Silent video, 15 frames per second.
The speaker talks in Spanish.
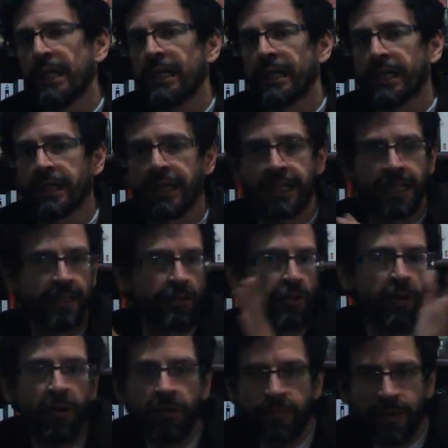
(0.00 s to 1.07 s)
y de que
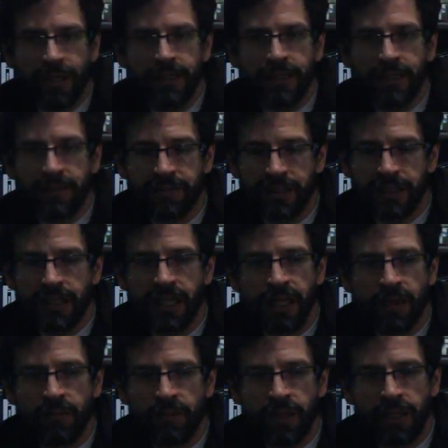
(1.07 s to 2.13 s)
todo prácticamente
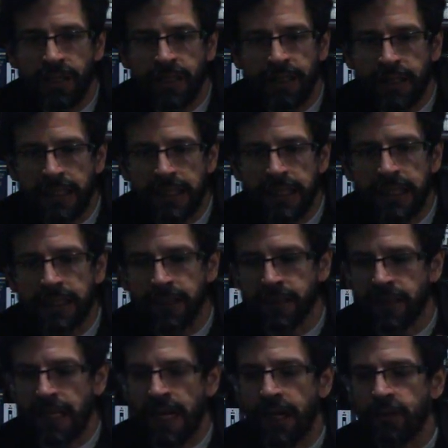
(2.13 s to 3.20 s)
en,
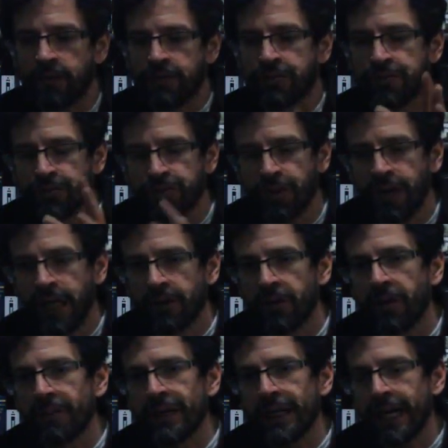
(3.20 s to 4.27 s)
la construcción
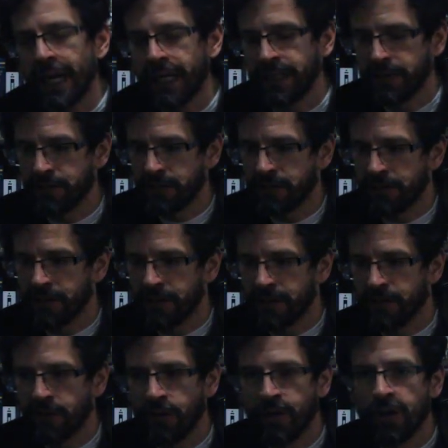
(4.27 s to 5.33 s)
atómica, entonces
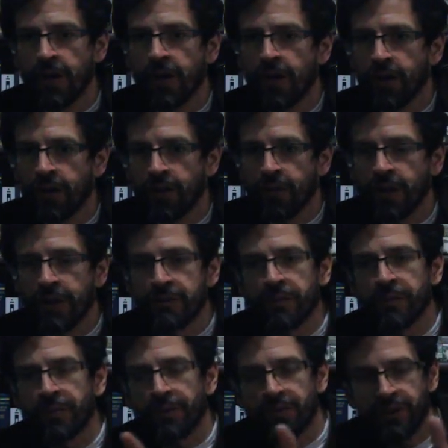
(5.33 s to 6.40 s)
no, no es
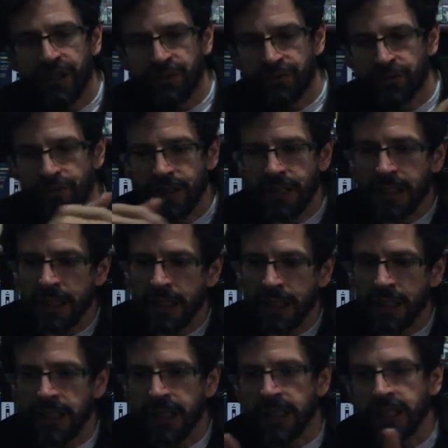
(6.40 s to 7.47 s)
un proceso
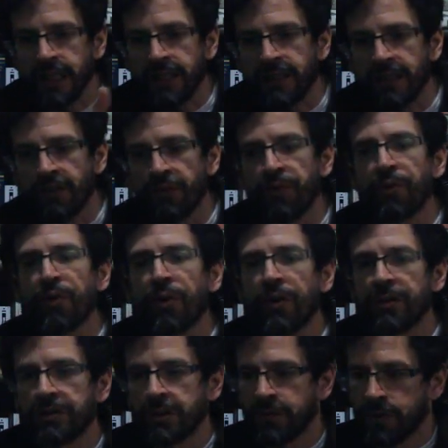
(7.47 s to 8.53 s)
de,
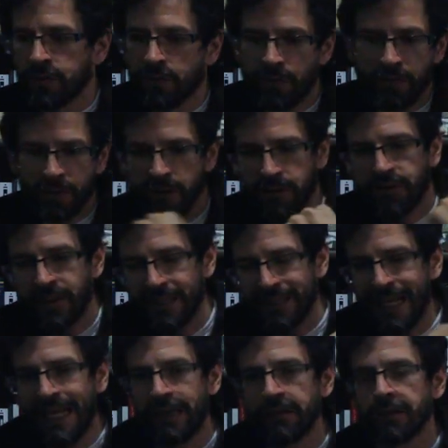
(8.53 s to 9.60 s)
flujo, sino es un proceso de
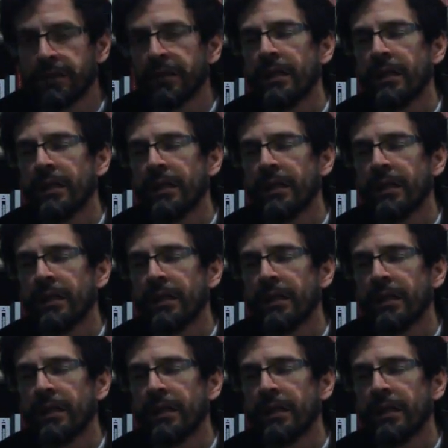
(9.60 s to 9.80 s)
salto.